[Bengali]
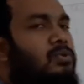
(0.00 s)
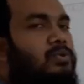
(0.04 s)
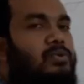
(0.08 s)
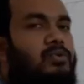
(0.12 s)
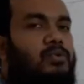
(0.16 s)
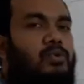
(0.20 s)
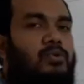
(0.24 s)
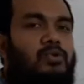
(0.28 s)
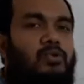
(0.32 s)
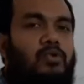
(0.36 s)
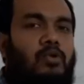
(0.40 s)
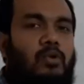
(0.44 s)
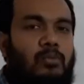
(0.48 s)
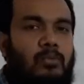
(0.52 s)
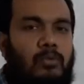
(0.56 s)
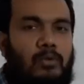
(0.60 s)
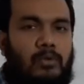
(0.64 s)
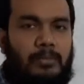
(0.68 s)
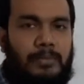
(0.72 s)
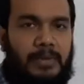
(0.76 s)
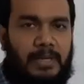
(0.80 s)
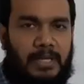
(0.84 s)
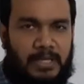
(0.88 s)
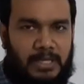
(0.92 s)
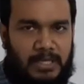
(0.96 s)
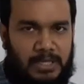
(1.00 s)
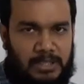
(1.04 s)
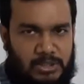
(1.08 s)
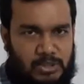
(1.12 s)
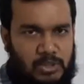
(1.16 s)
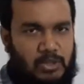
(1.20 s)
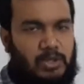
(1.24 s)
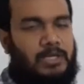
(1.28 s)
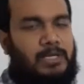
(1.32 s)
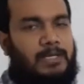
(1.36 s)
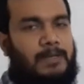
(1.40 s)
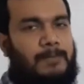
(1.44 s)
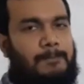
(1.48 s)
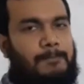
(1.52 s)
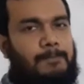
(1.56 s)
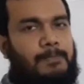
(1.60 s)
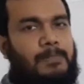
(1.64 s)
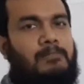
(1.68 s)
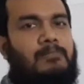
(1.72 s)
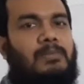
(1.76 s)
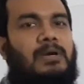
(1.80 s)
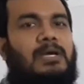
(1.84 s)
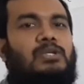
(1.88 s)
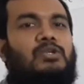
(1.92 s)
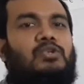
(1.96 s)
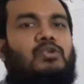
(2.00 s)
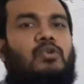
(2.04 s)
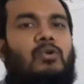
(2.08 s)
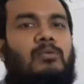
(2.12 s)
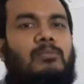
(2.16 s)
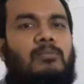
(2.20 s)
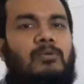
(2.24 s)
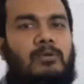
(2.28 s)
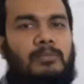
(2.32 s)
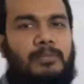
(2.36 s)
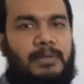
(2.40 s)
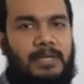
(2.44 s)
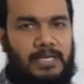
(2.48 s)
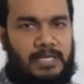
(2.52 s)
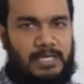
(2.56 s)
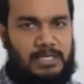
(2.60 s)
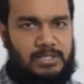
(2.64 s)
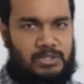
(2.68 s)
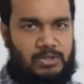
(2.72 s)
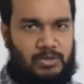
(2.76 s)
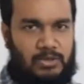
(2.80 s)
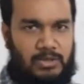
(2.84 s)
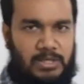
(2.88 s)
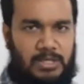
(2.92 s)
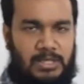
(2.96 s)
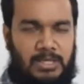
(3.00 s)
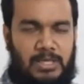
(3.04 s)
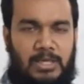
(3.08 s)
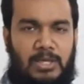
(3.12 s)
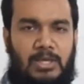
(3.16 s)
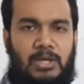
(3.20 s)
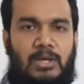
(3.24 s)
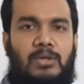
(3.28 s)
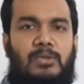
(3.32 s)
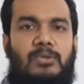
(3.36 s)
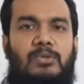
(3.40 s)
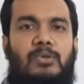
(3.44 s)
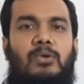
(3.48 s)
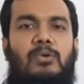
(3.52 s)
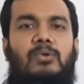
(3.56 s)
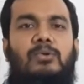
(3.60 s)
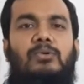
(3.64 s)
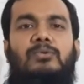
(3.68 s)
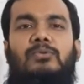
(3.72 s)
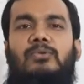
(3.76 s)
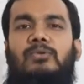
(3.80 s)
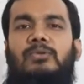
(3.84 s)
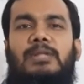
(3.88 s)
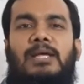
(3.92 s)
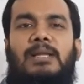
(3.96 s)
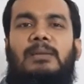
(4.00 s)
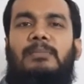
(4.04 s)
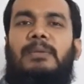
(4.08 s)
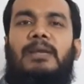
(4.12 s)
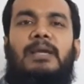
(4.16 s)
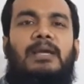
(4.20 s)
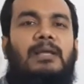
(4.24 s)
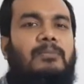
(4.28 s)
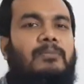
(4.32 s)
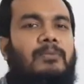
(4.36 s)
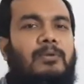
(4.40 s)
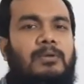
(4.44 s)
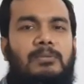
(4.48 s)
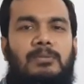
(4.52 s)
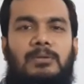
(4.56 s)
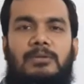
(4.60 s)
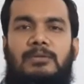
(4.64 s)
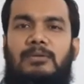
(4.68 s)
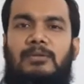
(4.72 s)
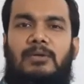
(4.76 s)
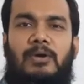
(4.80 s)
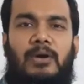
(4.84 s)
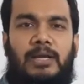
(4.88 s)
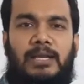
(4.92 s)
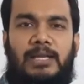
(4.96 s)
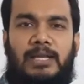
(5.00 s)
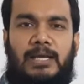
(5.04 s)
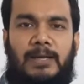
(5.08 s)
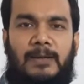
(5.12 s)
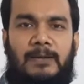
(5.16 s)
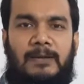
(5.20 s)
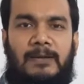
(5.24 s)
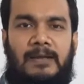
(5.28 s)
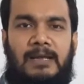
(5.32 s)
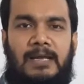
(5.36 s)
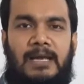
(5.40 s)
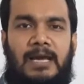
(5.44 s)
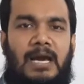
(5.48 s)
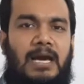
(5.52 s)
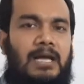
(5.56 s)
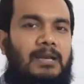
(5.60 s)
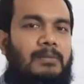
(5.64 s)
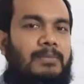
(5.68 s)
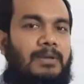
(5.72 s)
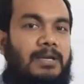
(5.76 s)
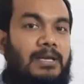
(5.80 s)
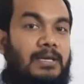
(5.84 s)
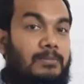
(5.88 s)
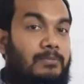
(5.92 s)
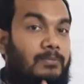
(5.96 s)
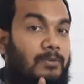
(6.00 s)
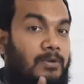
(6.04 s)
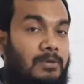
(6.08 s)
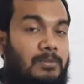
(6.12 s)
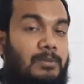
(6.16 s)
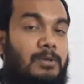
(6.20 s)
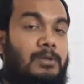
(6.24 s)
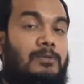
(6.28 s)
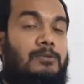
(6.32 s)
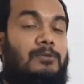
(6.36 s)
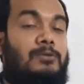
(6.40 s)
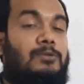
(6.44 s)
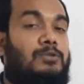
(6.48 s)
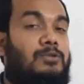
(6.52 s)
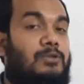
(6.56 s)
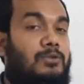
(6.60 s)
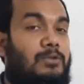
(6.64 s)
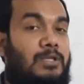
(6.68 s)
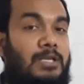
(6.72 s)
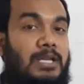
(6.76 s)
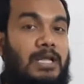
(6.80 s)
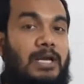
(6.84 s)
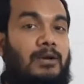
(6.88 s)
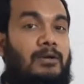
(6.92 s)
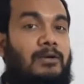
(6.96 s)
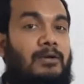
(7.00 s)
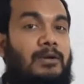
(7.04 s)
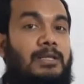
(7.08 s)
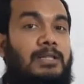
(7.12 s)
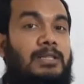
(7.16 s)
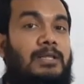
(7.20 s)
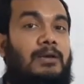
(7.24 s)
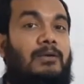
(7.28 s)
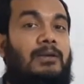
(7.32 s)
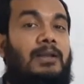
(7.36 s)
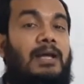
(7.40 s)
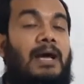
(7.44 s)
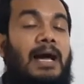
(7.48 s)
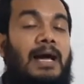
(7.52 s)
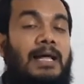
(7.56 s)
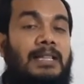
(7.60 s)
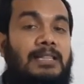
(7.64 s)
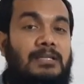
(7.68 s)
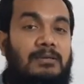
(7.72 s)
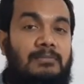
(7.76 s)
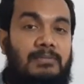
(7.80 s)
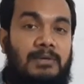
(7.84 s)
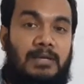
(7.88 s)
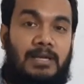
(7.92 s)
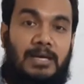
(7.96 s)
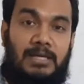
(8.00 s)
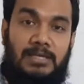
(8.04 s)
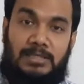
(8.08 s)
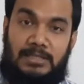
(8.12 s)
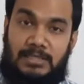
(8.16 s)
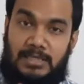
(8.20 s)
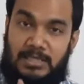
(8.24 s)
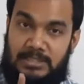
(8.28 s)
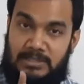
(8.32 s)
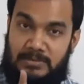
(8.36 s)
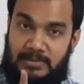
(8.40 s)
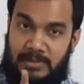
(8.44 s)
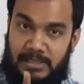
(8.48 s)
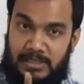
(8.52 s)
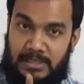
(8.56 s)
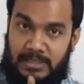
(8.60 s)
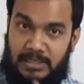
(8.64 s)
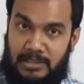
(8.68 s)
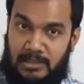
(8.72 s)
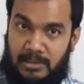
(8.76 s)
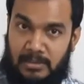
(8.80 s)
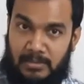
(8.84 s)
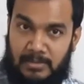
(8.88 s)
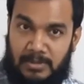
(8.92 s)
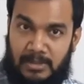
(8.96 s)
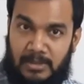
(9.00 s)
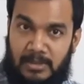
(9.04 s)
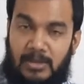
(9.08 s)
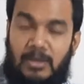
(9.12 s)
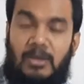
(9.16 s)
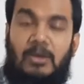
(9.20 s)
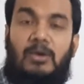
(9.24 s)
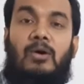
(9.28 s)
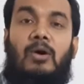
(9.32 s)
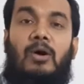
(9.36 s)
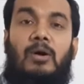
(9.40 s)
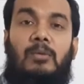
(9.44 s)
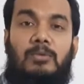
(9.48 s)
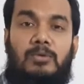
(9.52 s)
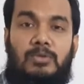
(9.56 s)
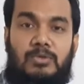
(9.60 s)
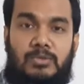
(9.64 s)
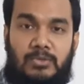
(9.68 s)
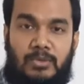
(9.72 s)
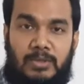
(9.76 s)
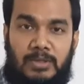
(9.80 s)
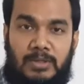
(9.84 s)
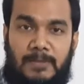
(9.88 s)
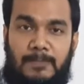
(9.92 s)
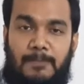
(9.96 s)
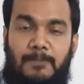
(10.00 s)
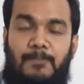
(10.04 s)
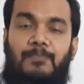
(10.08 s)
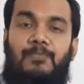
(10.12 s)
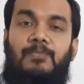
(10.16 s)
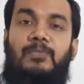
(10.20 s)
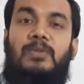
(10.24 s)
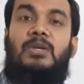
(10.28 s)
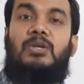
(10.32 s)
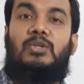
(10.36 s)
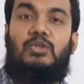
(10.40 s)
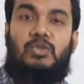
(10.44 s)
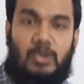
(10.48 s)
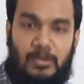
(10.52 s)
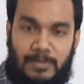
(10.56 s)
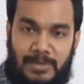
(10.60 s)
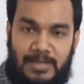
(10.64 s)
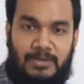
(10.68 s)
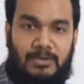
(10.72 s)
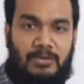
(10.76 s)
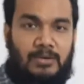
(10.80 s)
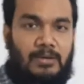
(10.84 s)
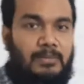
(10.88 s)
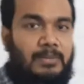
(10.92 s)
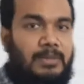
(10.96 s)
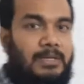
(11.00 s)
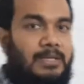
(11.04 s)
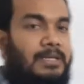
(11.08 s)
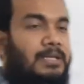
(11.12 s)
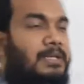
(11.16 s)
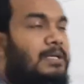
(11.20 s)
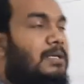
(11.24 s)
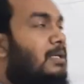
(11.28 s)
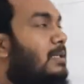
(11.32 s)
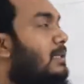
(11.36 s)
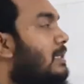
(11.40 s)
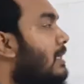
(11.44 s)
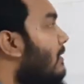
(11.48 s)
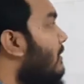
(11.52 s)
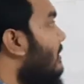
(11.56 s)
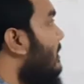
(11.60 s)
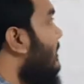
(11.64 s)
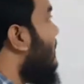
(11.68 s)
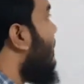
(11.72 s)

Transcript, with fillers: সুষম বেগে চলে বা সম বেগে চলে তখন তো তার বেগের পরিবর্তন হয় না আর বেগের পরিবর্তন যদি না হয় তাহলে আদি বেগ আর শেষ বেগ কী হবে অবশ্যই সমান হবে তাহলে